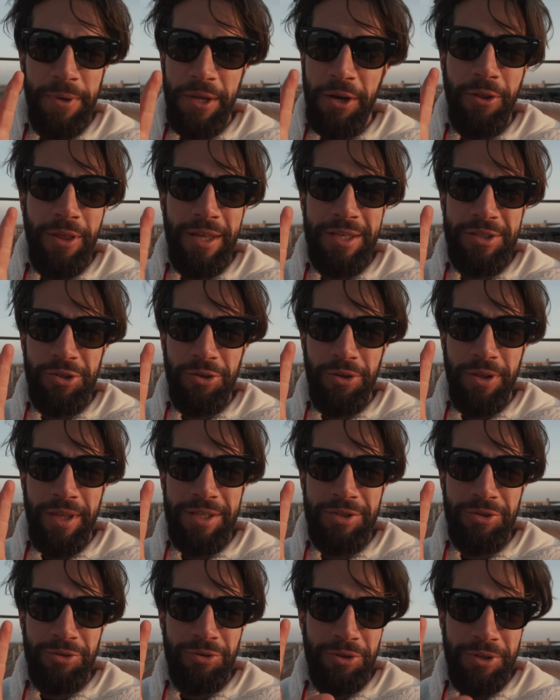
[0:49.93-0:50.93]
Pero de eso,
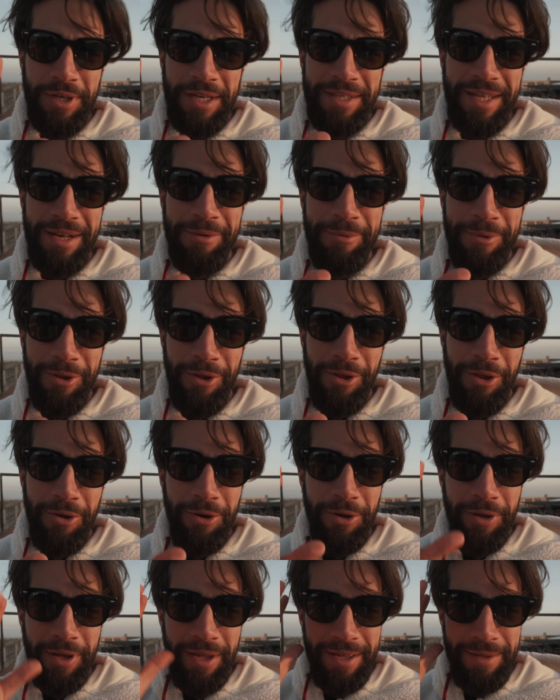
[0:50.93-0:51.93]
de eso no trata el vídeo de
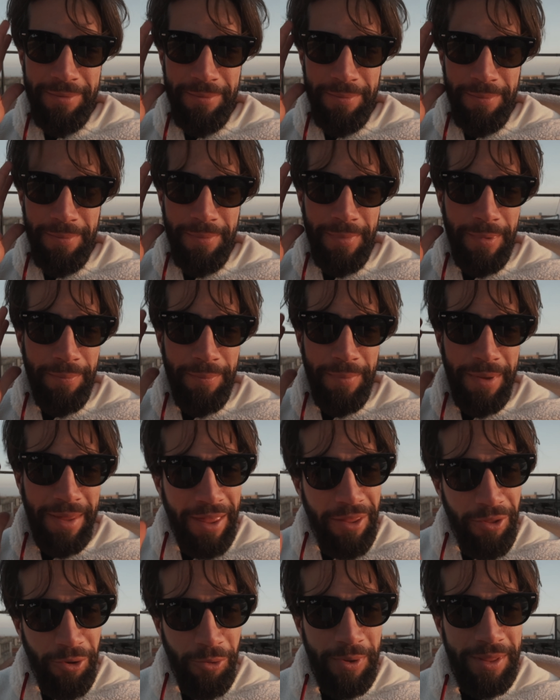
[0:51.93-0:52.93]
hoy. Me he
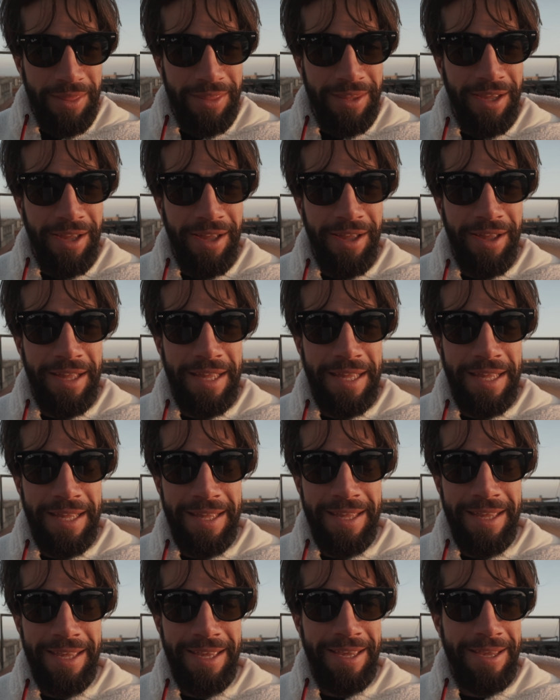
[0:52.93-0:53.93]
dado
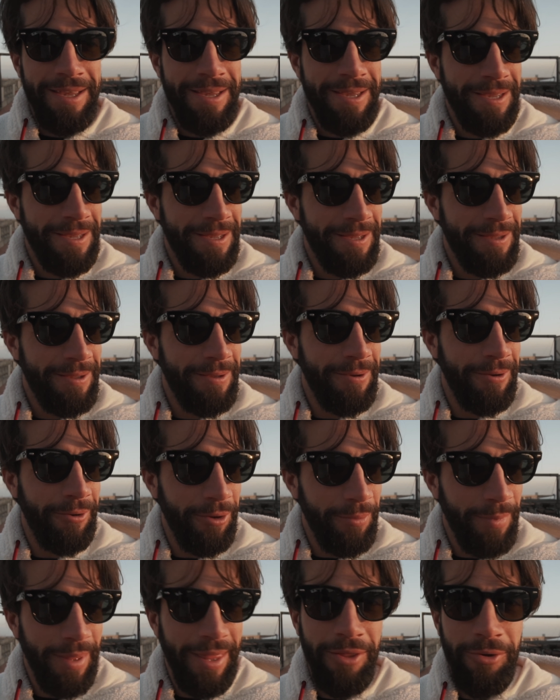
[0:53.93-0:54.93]
cuenta, eh,
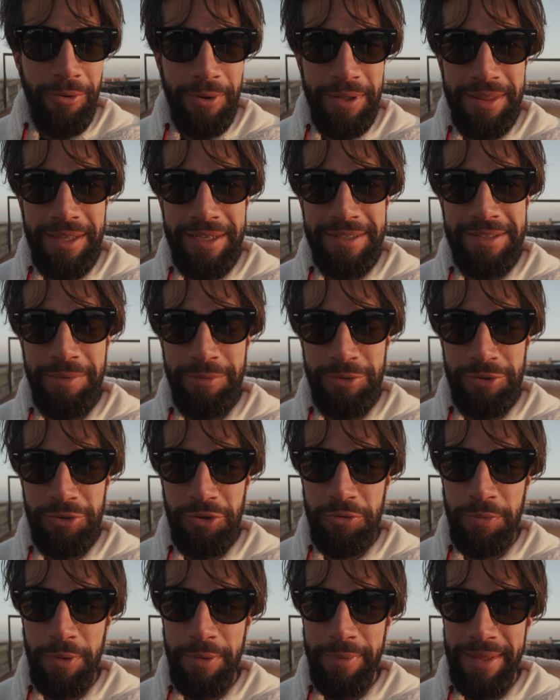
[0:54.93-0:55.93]
hoy me he dado cuenta, estamos en
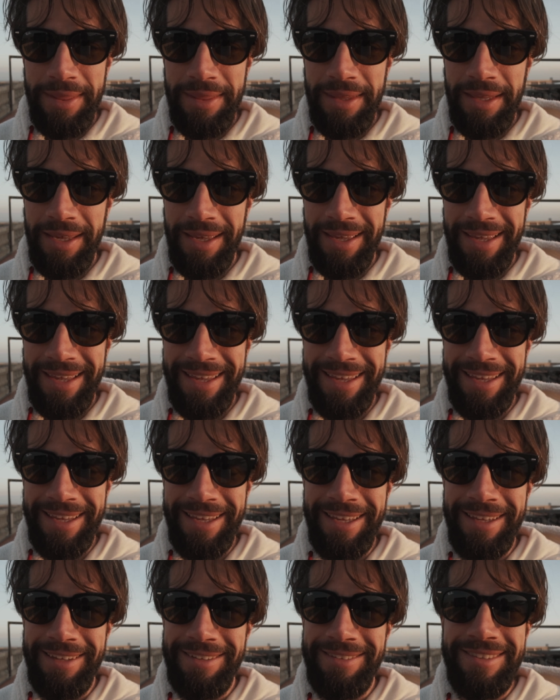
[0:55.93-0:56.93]
2020,
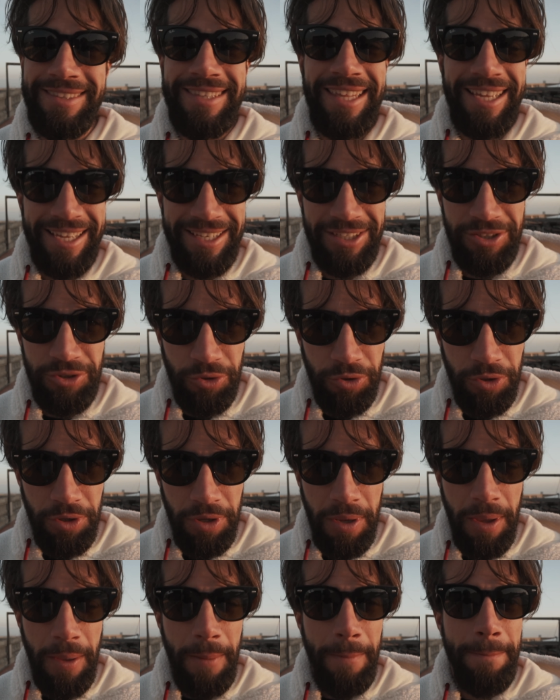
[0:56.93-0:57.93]
de que
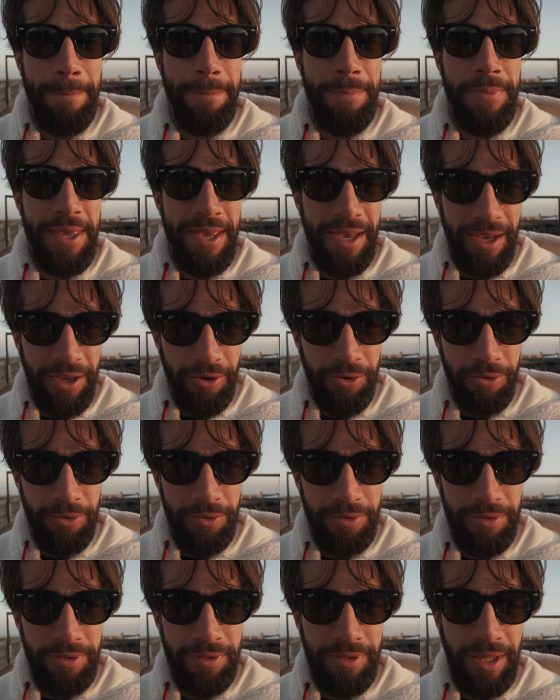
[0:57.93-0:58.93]
soy viejo.
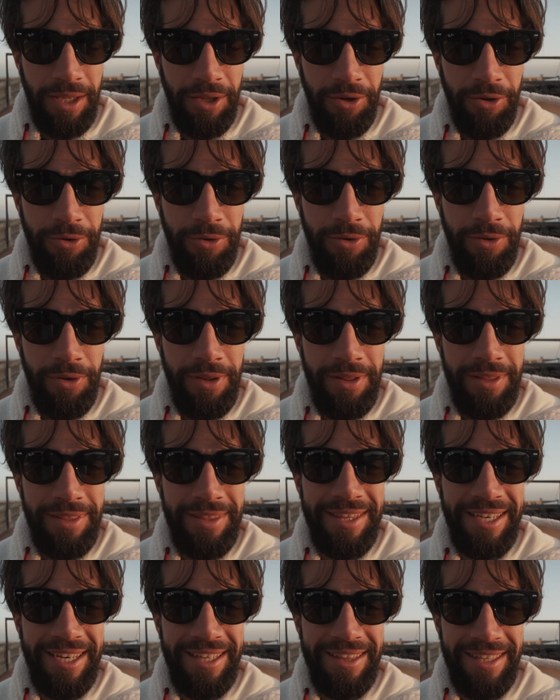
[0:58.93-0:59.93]
Tengo
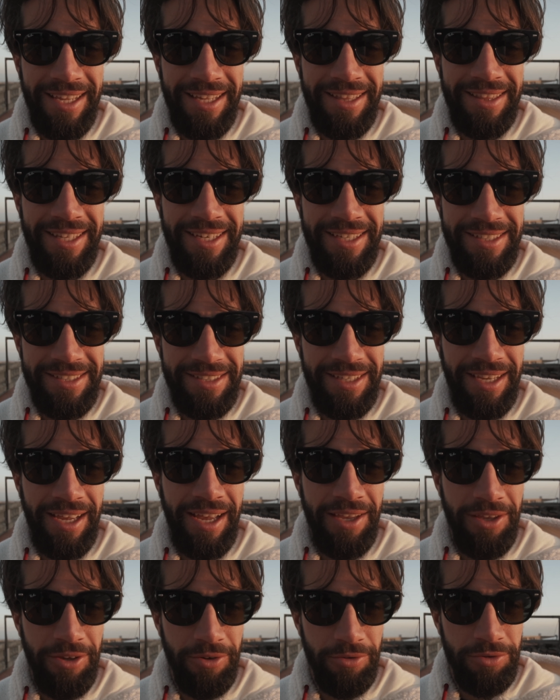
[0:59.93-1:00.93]
33
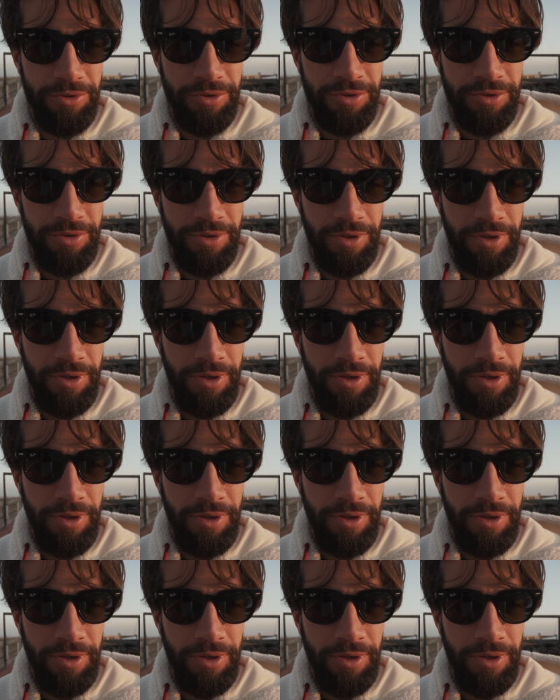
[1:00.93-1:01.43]
años.